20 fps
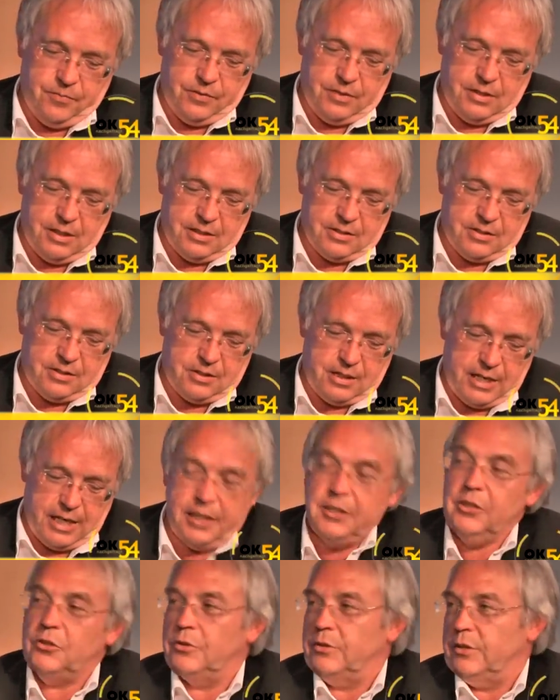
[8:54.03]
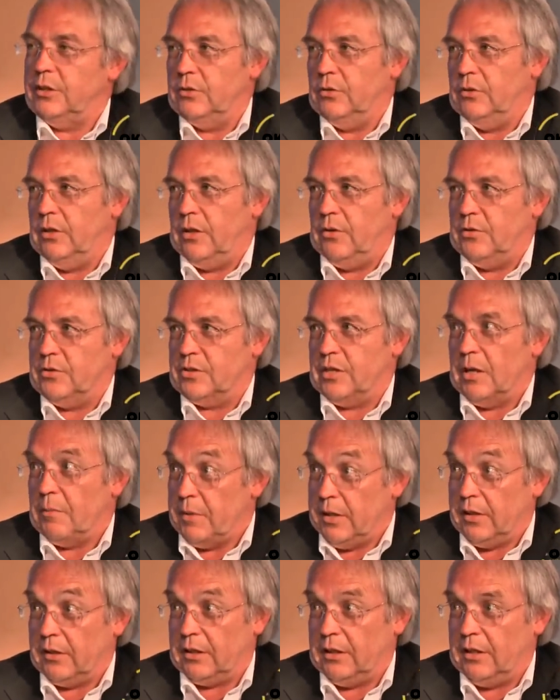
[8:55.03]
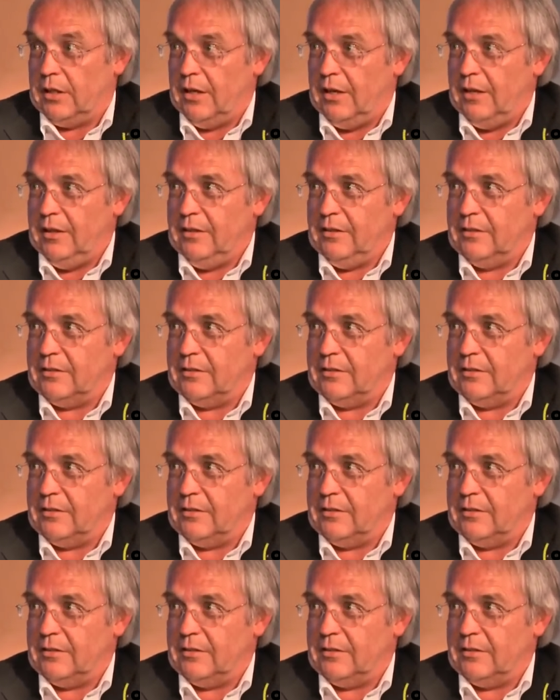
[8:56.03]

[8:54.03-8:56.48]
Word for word: das Antrio aus Amerika.